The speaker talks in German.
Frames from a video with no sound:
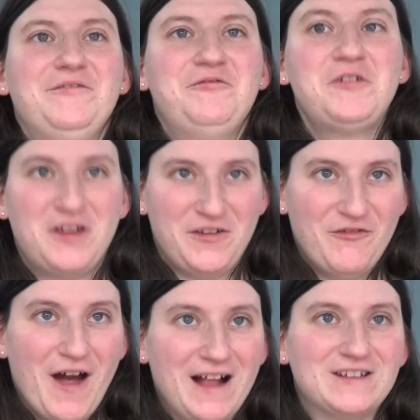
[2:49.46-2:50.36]
Wie
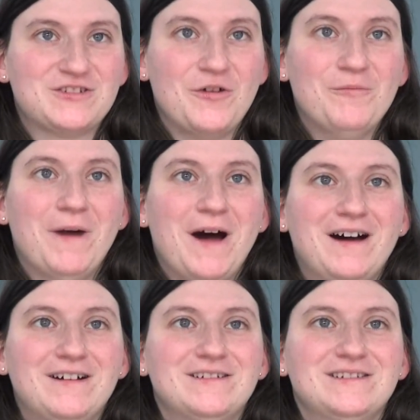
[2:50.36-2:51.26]
Gewalt
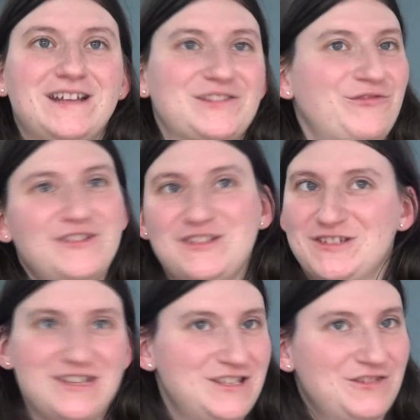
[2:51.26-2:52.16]
immer. Das finde
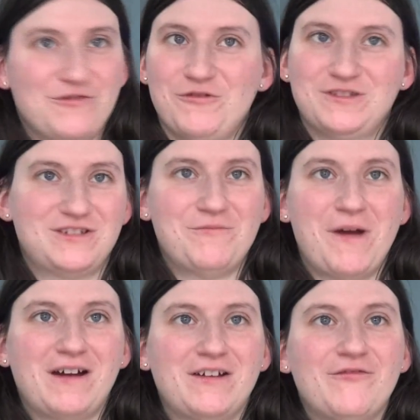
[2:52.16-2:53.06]
ich nicht gut.
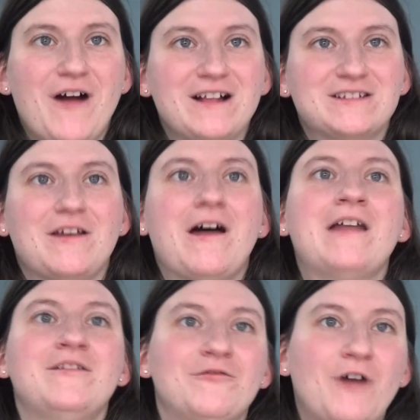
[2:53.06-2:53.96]
Immer Gewalt
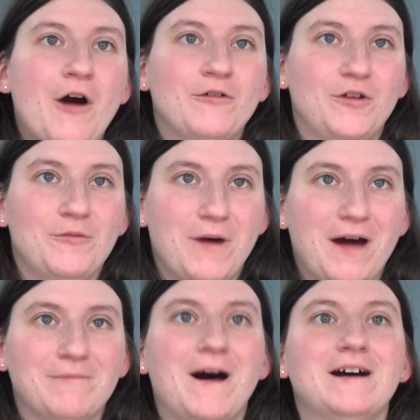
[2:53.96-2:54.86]
an äh, Frauen
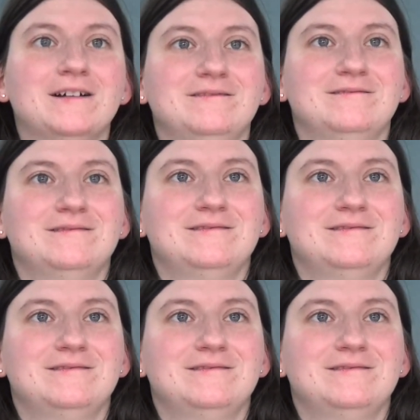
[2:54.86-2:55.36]
immer machen.